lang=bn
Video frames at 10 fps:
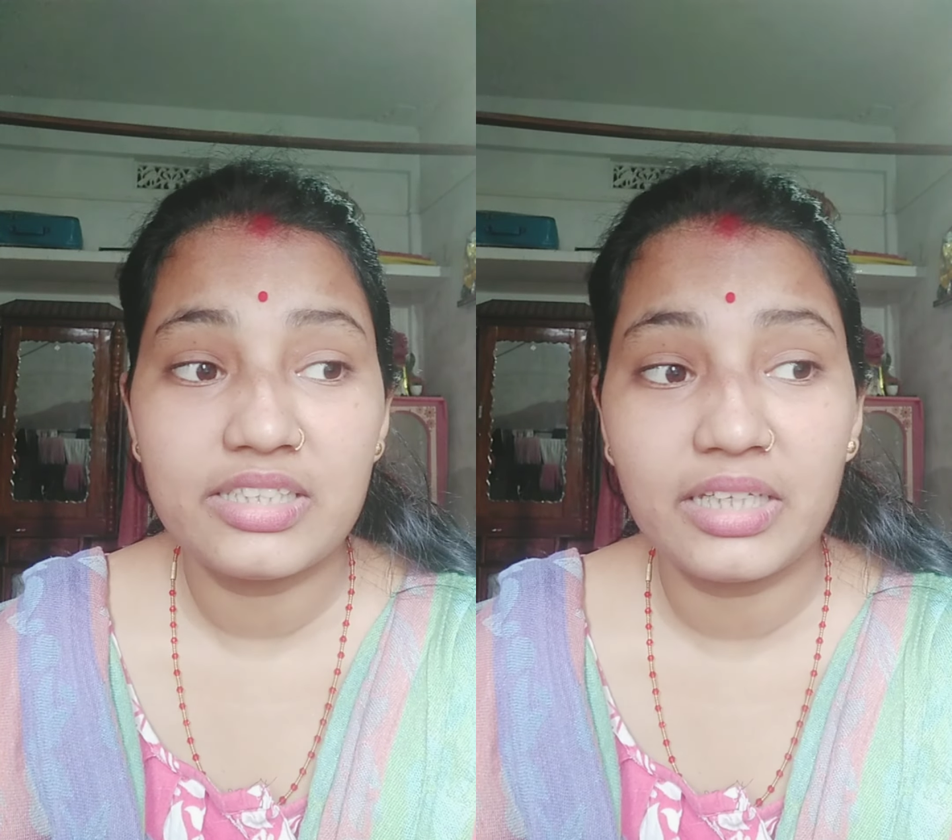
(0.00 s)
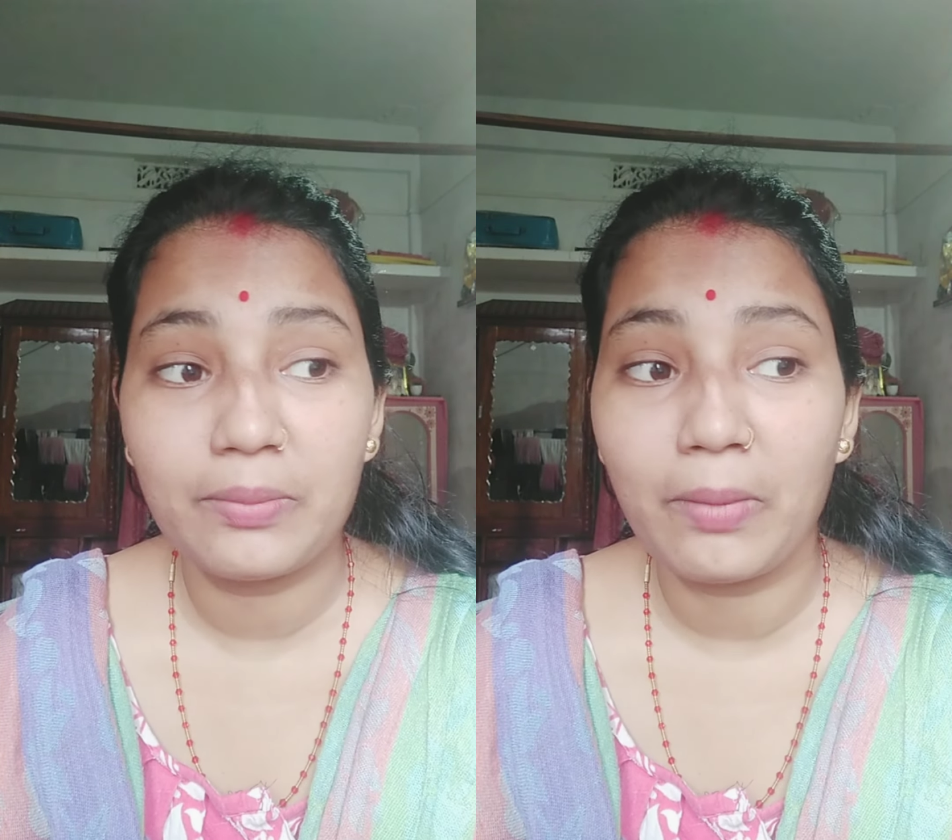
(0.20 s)

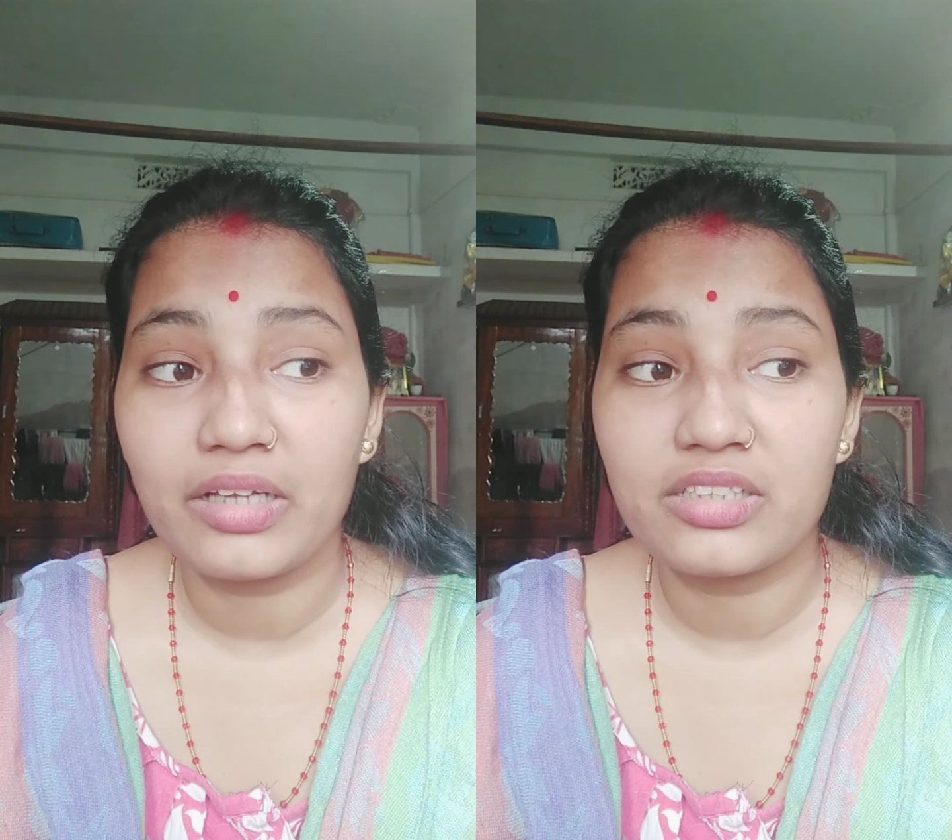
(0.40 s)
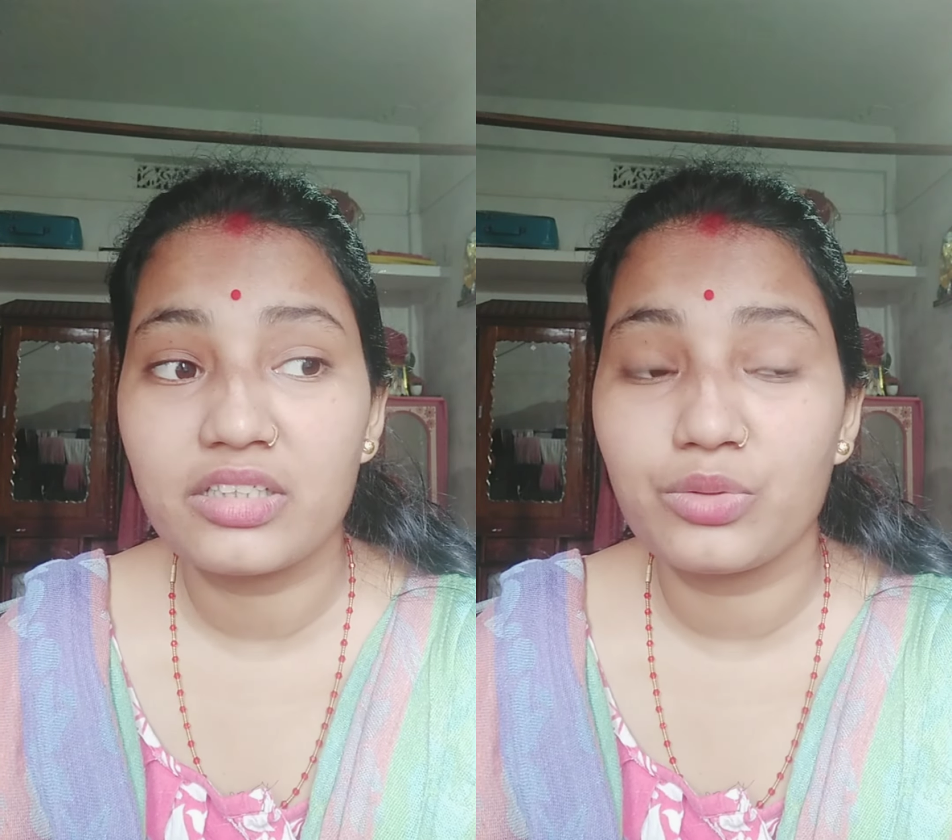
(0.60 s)
যে
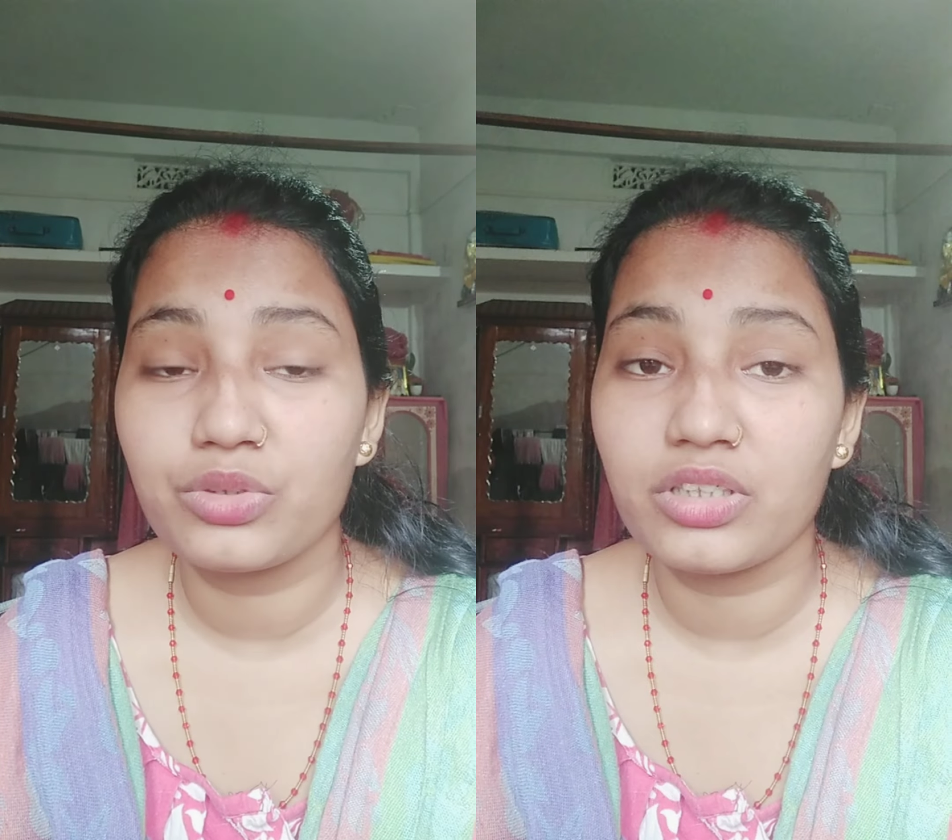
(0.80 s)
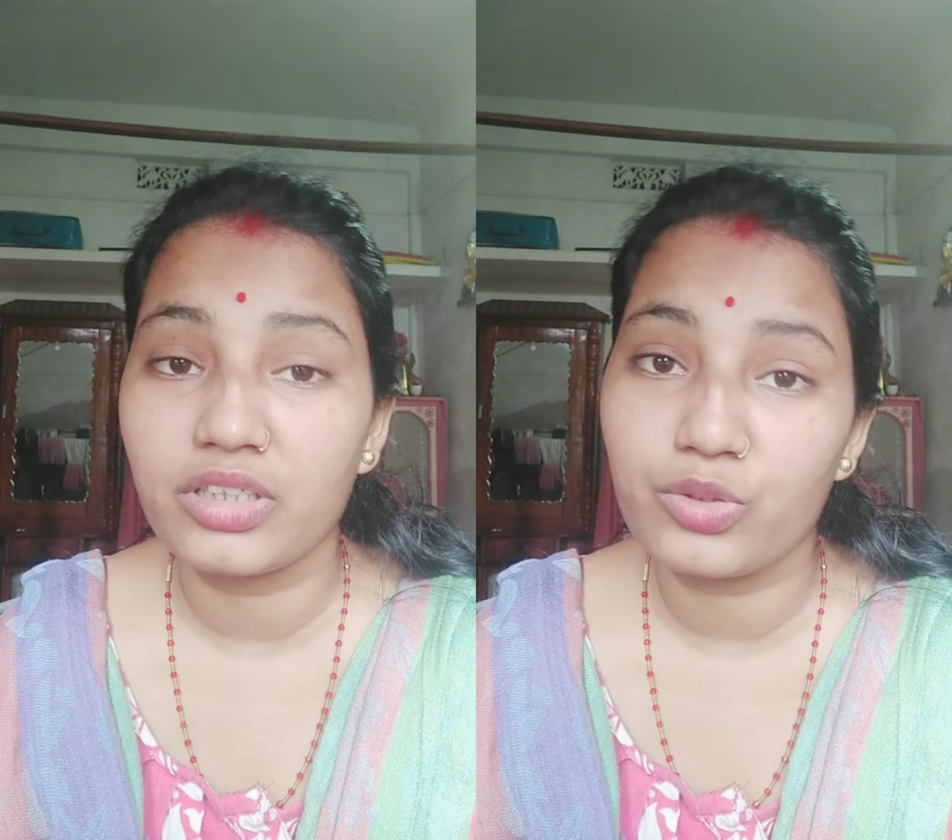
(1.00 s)
পাচ্ছে
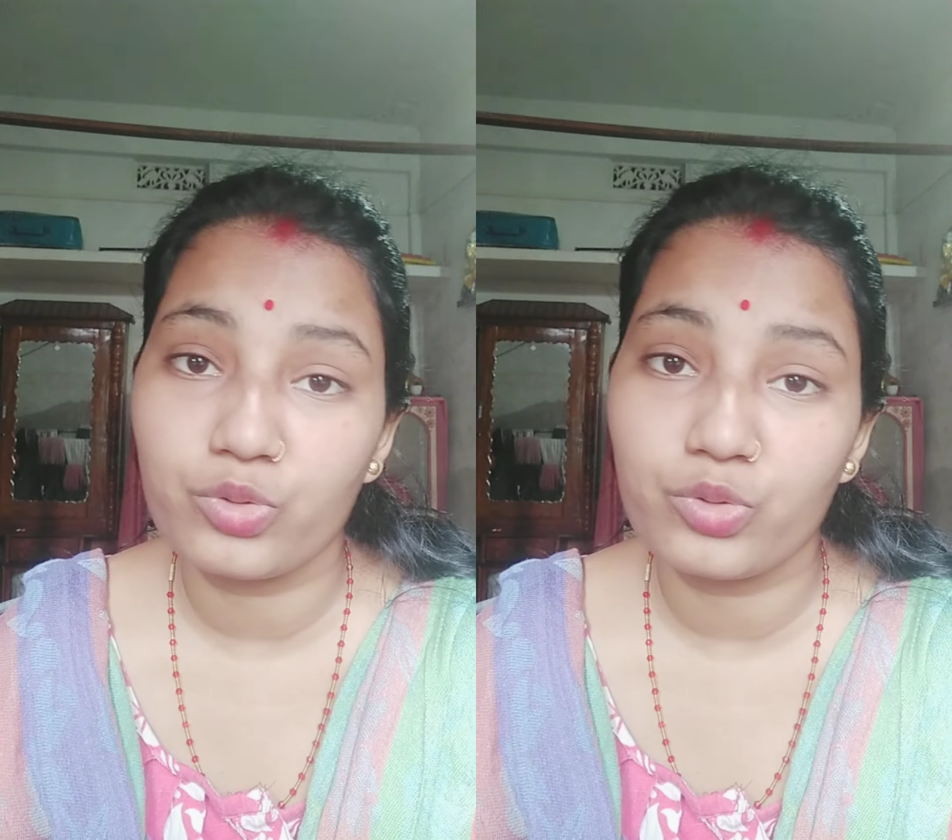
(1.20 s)
ওদেরকে